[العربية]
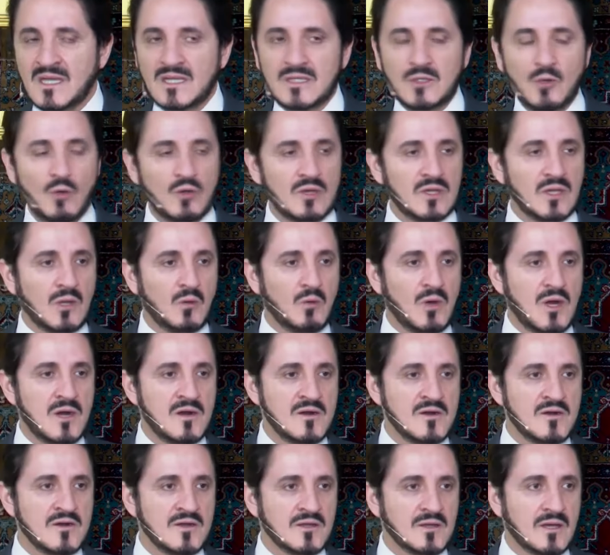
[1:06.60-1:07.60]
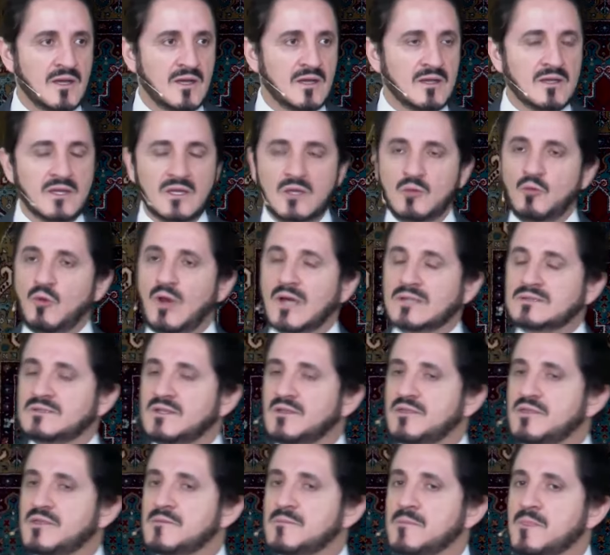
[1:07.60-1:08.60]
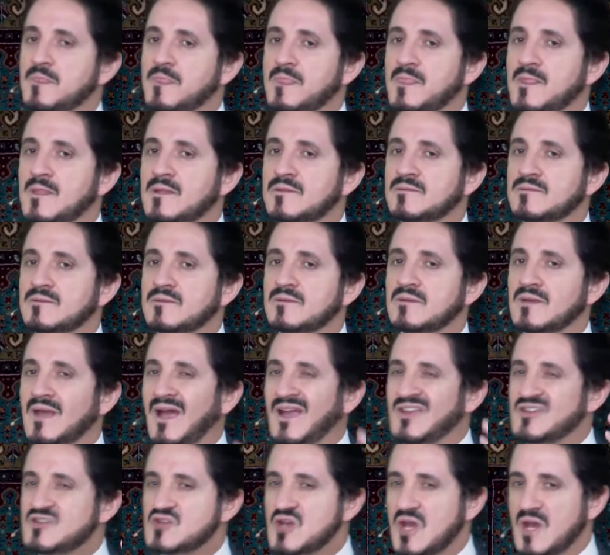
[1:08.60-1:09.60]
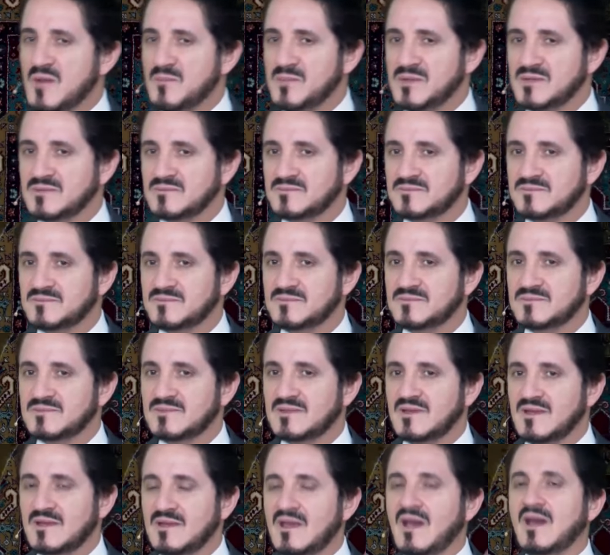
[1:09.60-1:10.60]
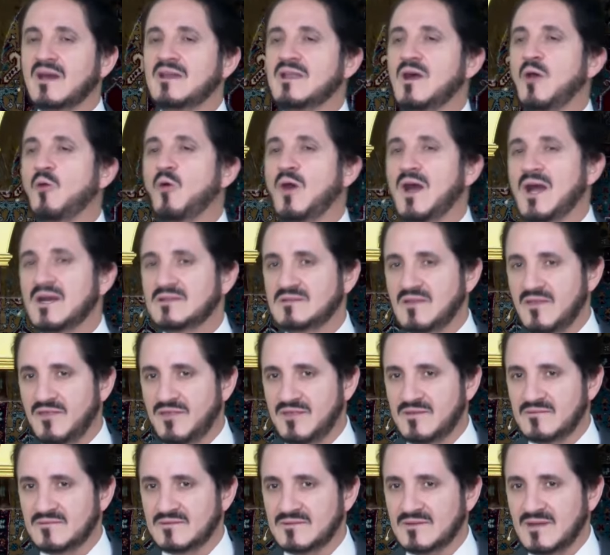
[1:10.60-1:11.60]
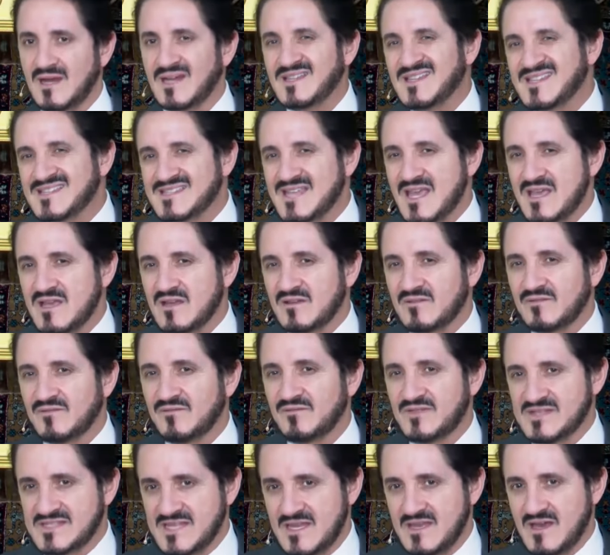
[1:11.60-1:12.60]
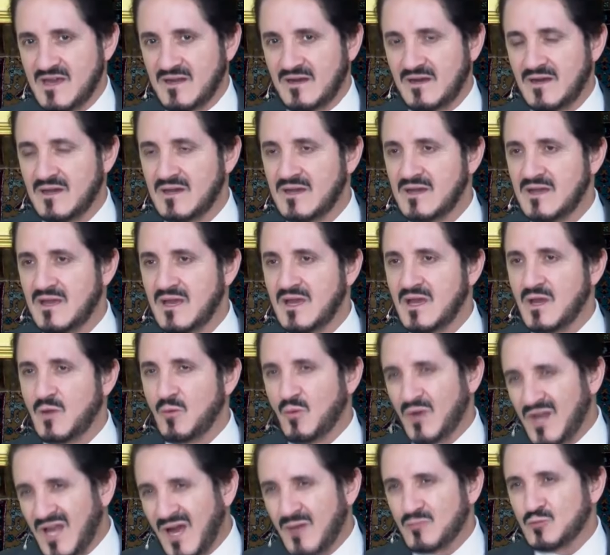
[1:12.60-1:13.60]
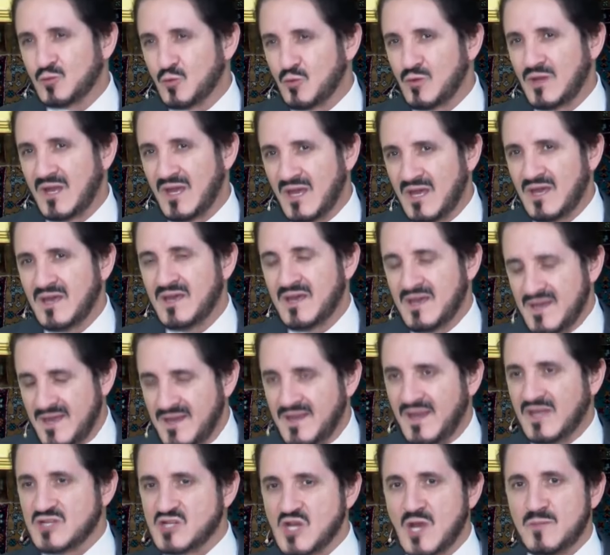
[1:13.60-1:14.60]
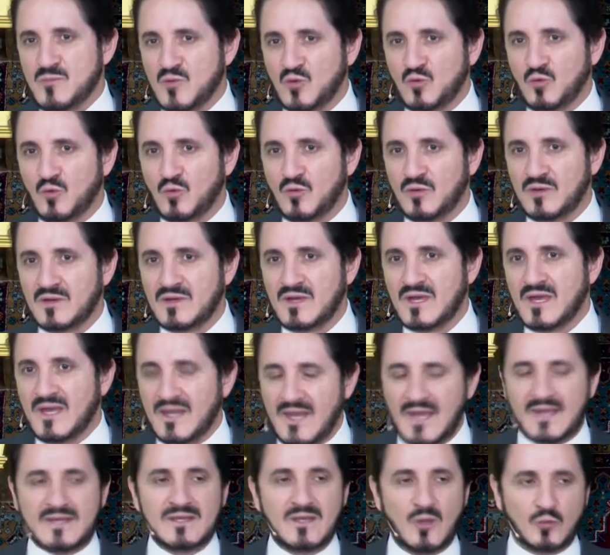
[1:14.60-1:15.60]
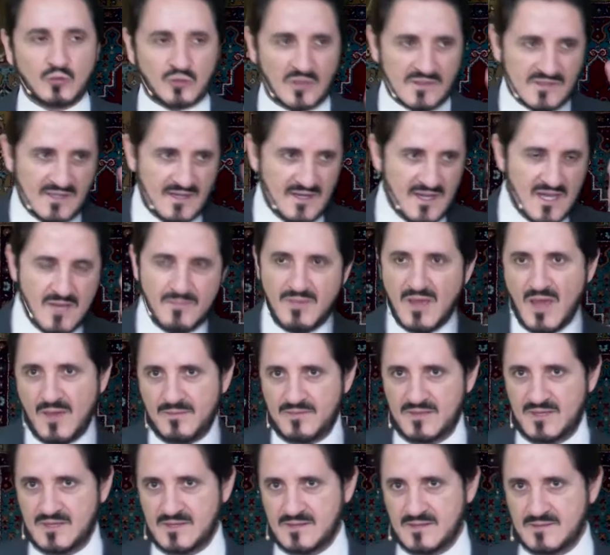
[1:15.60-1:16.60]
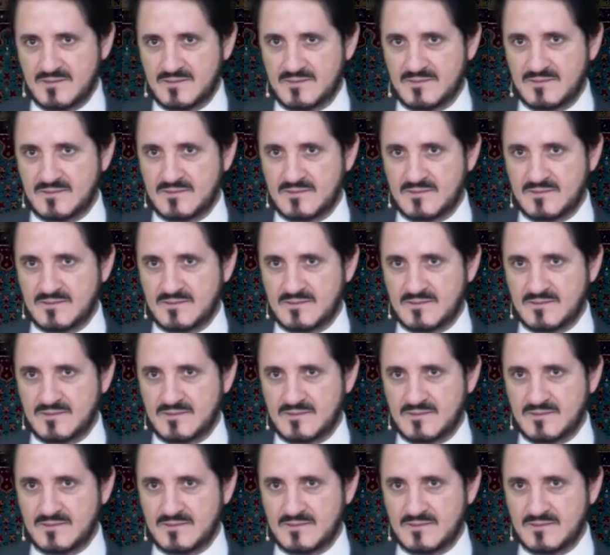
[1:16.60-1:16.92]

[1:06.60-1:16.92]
أيها الإخوة يحدث عن شاب يقع له حادث حادث سير في السيارة والحمد لله نجا منه لكنه اتصل اي بأبيه